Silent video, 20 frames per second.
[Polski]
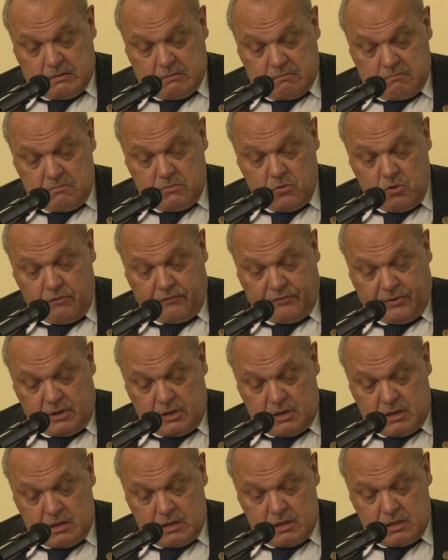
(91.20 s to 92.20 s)

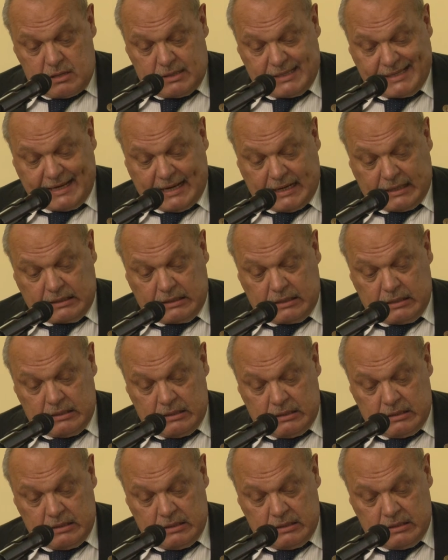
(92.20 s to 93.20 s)
mówi
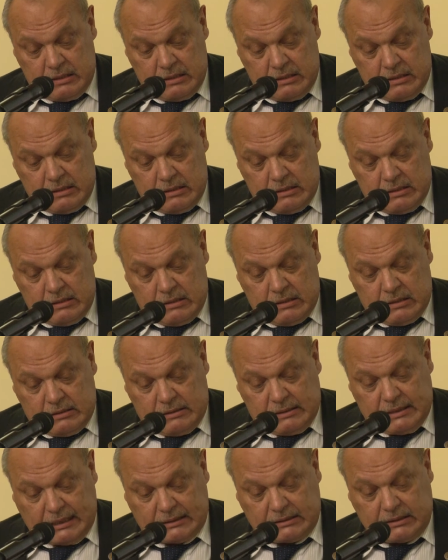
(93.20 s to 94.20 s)
tak
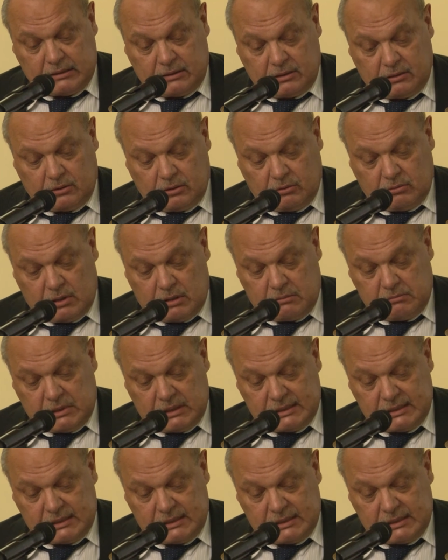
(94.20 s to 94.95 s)
nad tytułem